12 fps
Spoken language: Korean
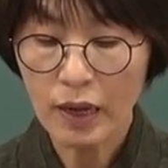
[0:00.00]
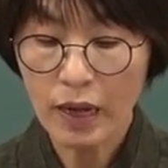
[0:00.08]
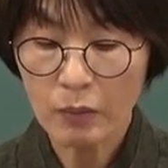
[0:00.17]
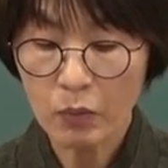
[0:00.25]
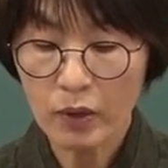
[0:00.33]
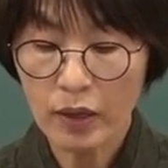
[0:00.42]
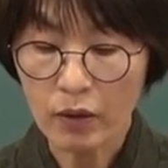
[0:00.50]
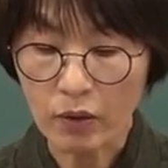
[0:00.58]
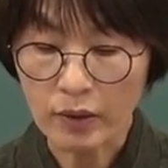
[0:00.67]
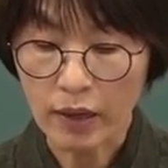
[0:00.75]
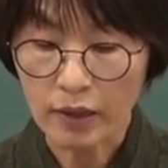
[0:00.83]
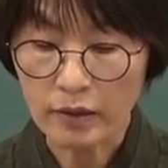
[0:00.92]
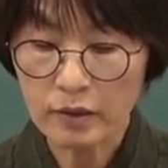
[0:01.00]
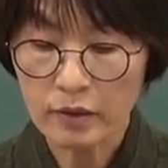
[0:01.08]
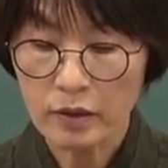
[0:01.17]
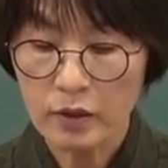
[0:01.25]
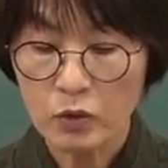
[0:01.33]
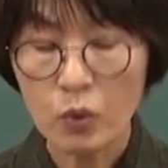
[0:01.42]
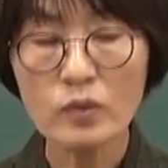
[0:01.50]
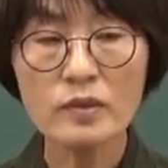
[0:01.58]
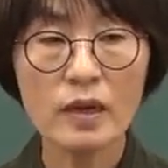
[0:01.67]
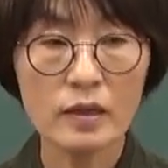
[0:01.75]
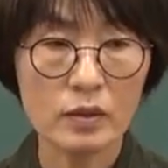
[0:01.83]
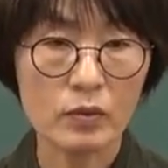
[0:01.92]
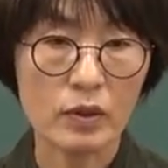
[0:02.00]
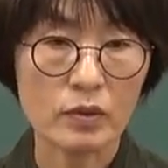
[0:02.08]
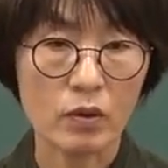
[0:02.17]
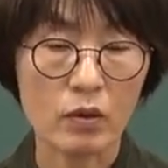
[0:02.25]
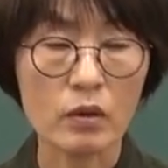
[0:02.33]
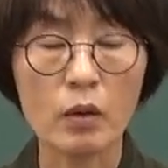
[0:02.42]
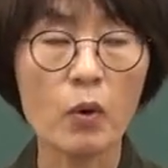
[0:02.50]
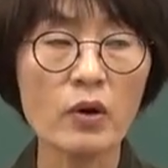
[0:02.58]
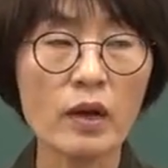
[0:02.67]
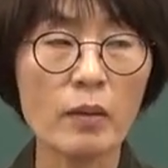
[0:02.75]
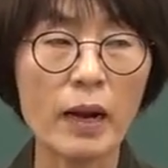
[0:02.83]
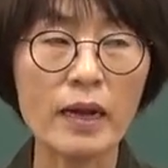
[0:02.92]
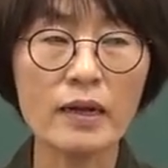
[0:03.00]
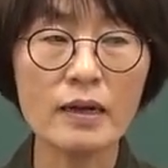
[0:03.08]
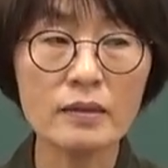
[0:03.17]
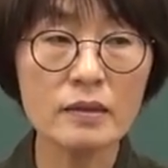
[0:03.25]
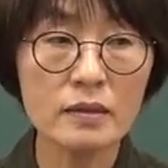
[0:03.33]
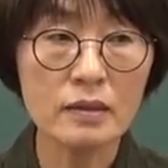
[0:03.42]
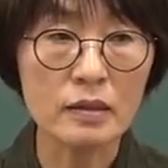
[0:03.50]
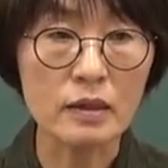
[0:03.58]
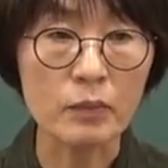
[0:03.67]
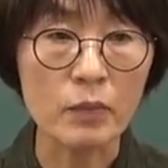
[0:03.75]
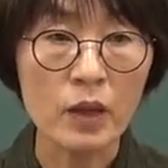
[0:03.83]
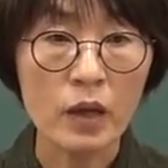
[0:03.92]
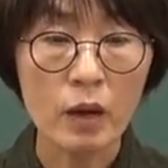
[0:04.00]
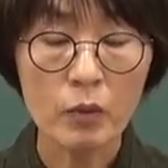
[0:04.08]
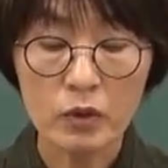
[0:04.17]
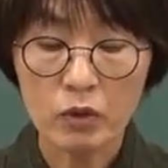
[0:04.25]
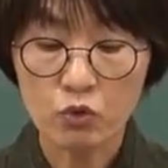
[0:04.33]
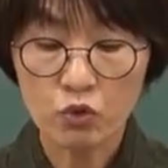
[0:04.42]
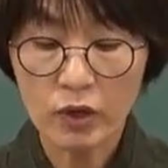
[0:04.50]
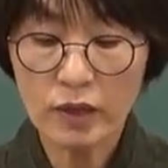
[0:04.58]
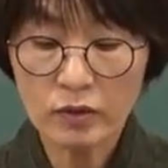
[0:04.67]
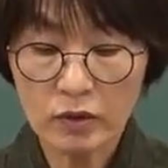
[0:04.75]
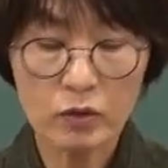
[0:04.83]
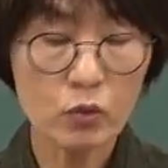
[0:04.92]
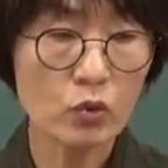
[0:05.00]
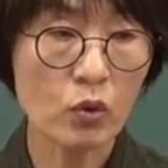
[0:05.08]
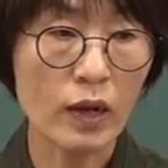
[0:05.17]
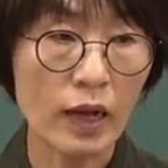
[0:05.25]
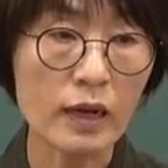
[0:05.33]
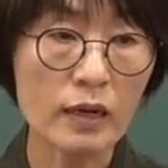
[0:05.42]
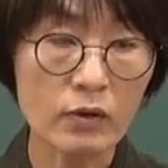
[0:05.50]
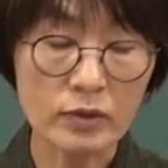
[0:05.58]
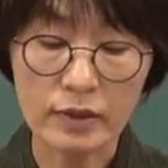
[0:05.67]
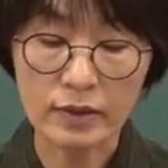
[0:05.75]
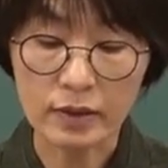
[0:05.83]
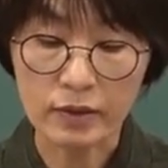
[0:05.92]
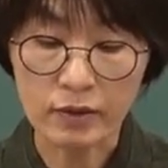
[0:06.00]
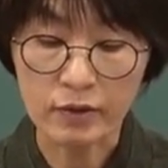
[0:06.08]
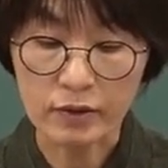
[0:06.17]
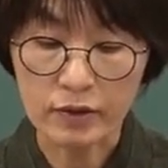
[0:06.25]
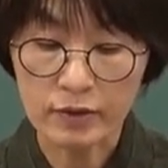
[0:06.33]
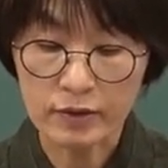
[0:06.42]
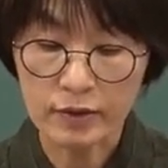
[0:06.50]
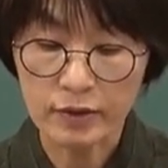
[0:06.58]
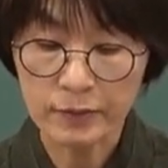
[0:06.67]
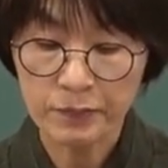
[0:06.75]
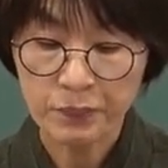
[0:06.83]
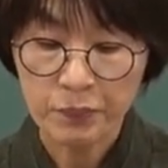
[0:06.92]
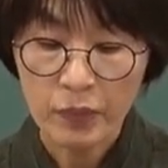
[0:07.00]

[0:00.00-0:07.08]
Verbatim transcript: 항목의 영향을 통제하기 위해서 그러니까 머리가 맑아지는 느낌 하면 이게 주관적인 요소가 강한 거잖아요. 그렇지?